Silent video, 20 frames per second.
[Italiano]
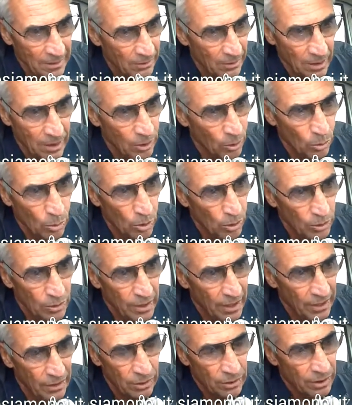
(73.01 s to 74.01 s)
qualche ruolo
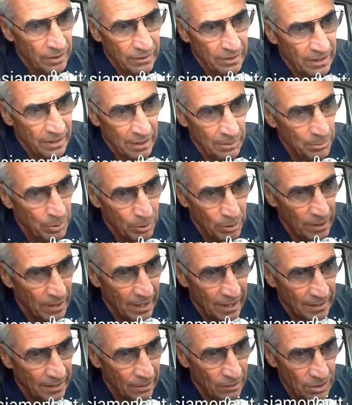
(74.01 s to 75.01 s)
dietro diventa
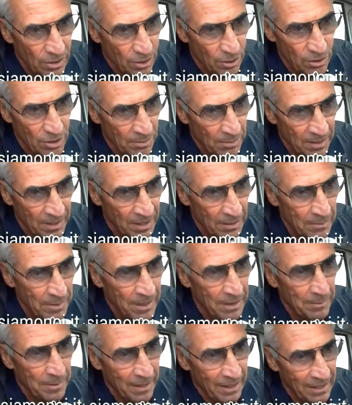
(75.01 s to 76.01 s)
importante, questo lo sapete
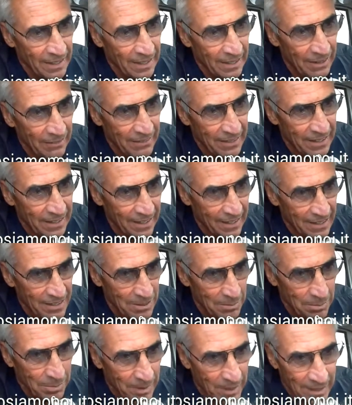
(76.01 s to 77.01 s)
bene perché è da una vita che
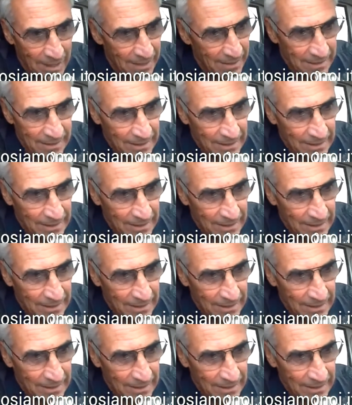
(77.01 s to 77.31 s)
si parla